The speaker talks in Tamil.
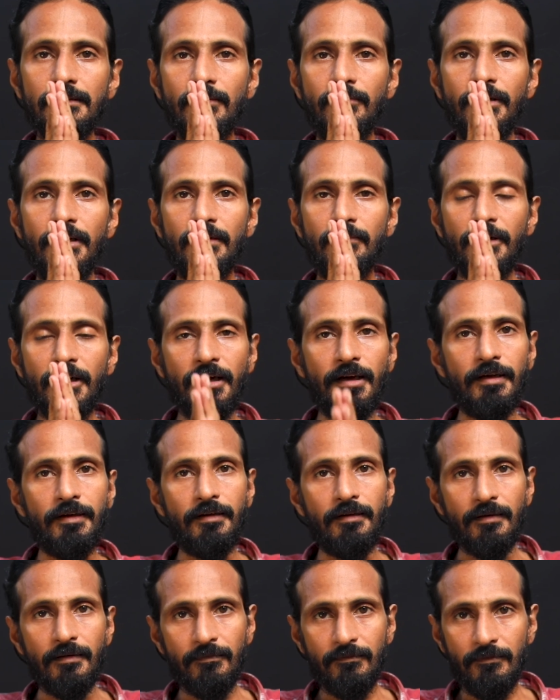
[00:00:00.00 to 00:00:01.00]
தமிழக
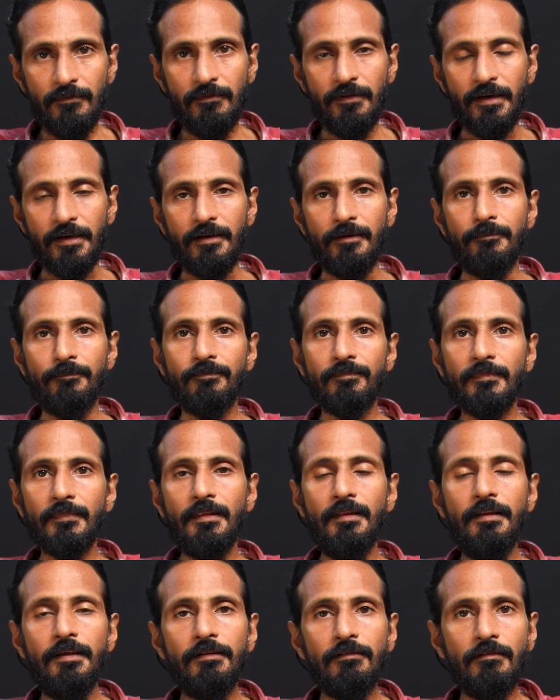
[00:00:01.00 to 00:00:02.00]
மக்களுக்கு வணக்கம்
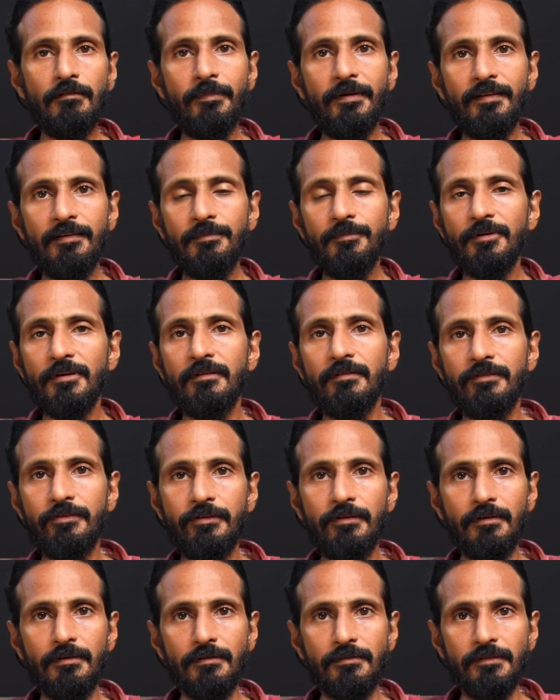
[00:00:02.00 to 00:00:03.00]
இன்றைக்கி நம்ம பேச போகிற
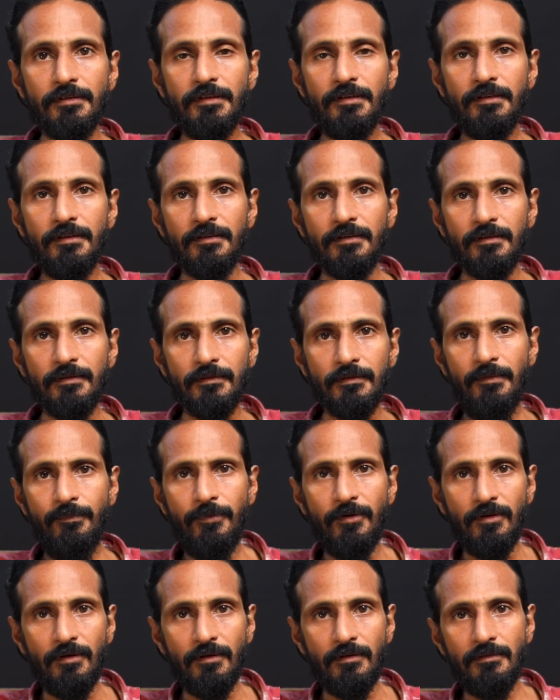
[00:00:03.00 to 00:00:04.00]
விஷயம் வந்துட்டு
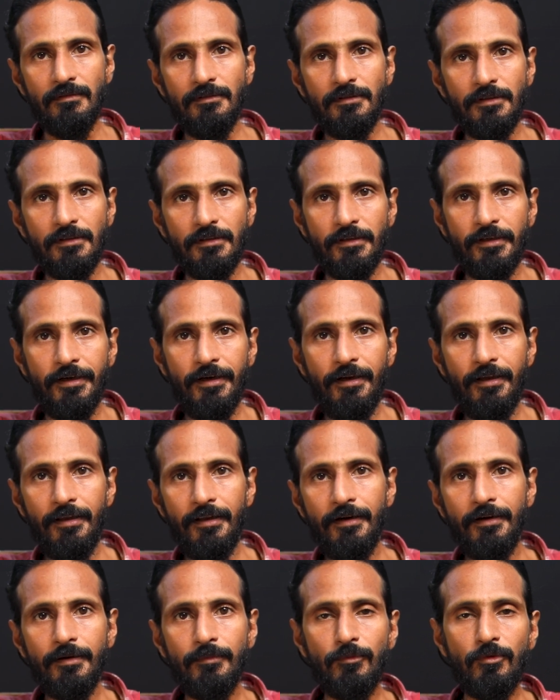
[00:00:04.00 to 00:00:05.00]
இப்போது ஒரு
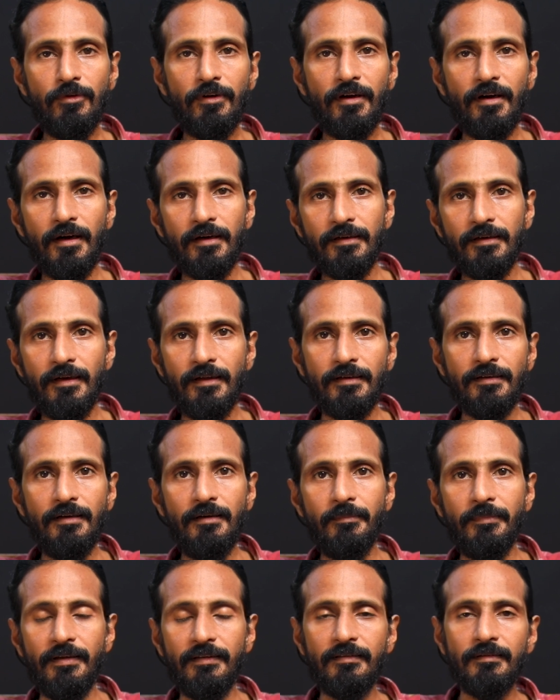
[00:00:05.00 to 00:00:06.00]
இரண்டு மூன்று நாட்களாக
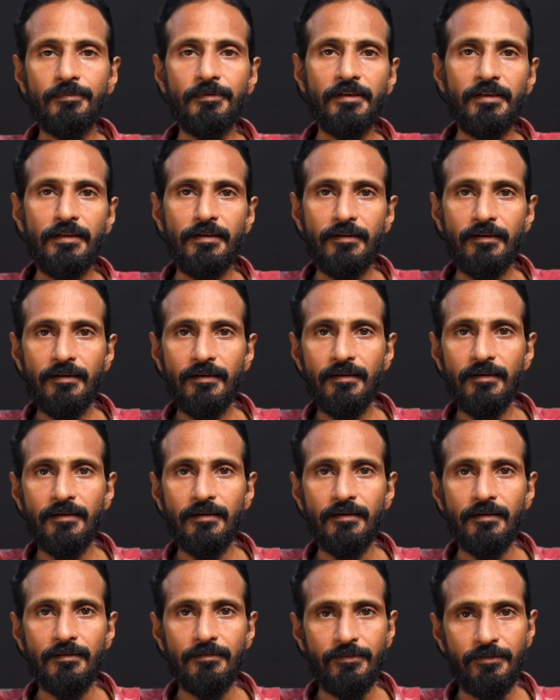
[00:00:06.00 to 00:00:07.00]
பேசப்படுகின்ற
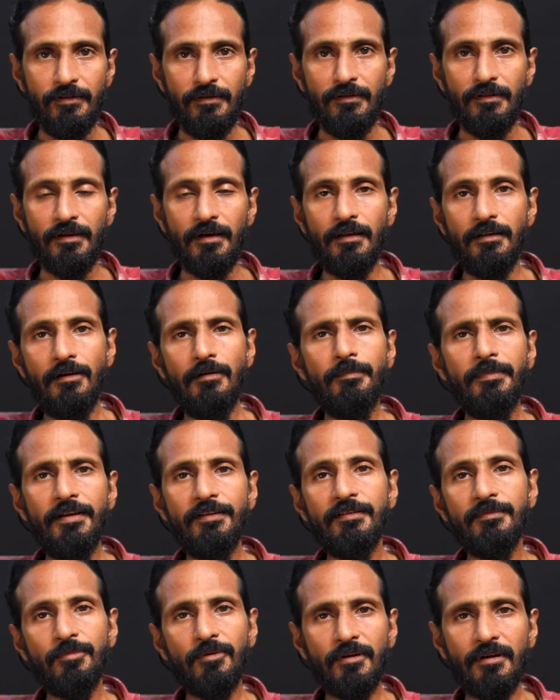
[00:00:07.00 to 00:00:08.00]
விஷயந்தான் அதாவது
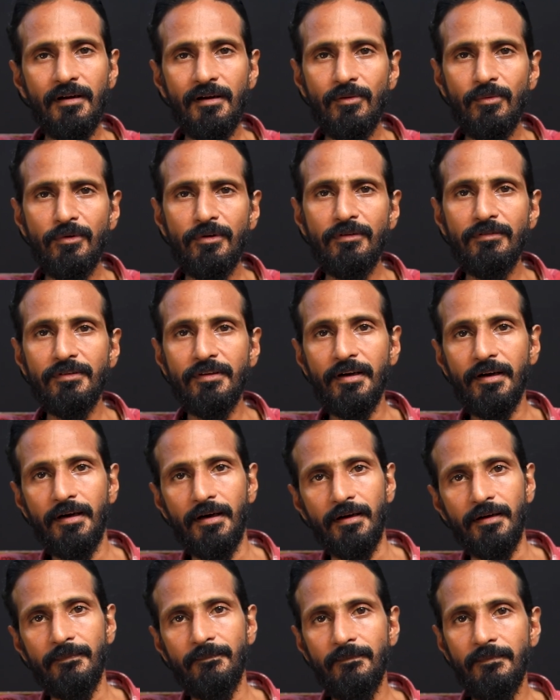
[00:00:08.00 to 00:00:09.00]
பேச்சு பொருளாக கொண்டு
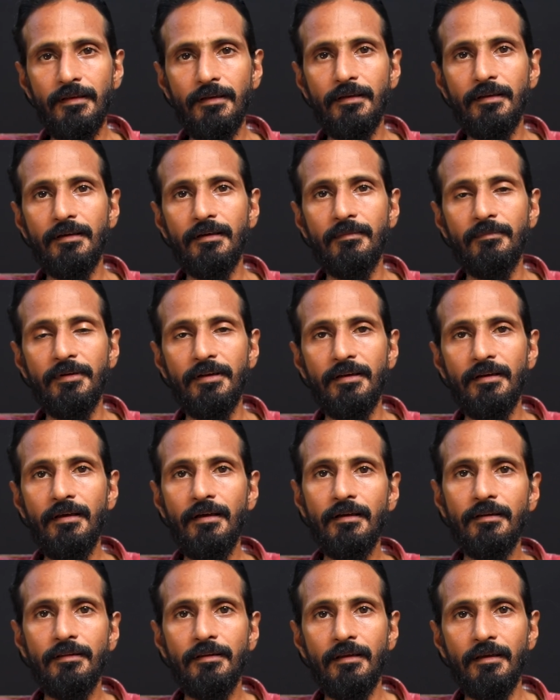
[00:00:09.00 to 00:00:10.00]
வந்திருக்காங்க என்ன அப்படின்னா
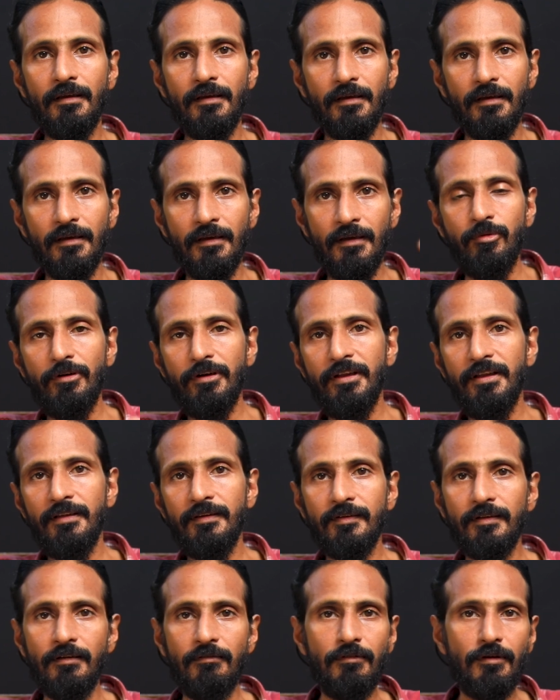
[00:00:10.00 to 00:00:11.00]
இந்த
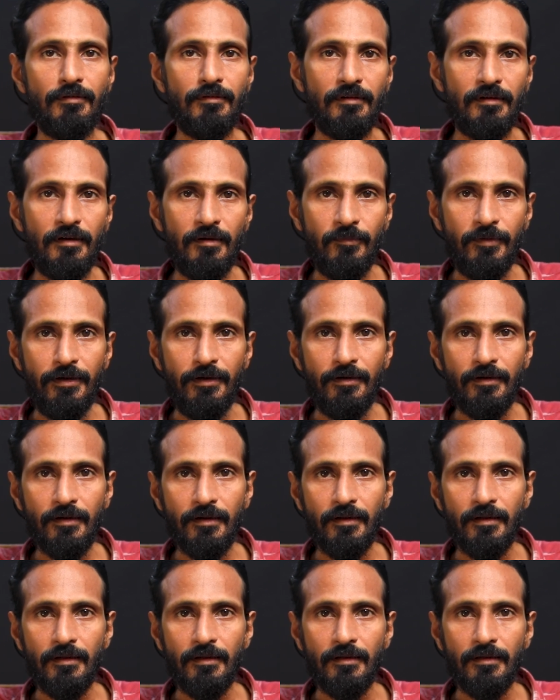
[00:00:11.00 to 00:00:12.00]
பொன்னியின் செல்வன் அப்படின்ற